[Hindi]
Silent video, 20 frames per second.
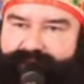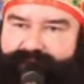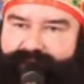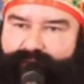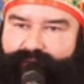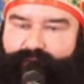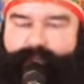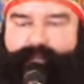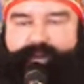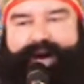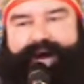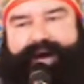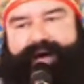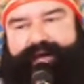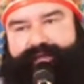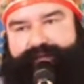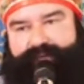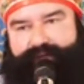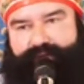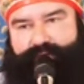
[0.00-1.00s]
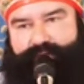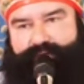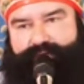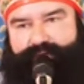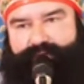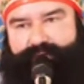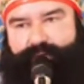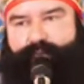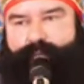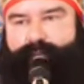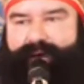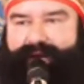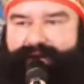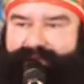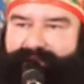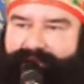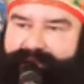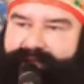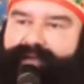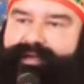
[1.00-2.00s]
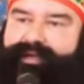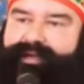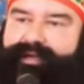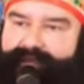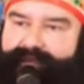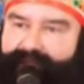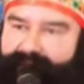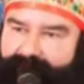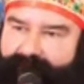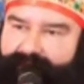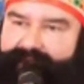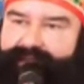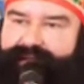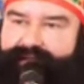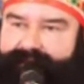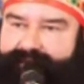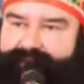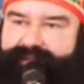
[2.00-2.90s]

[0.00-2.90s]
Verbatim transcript: वो बाहर की खुशी वो मायने नहीं रखती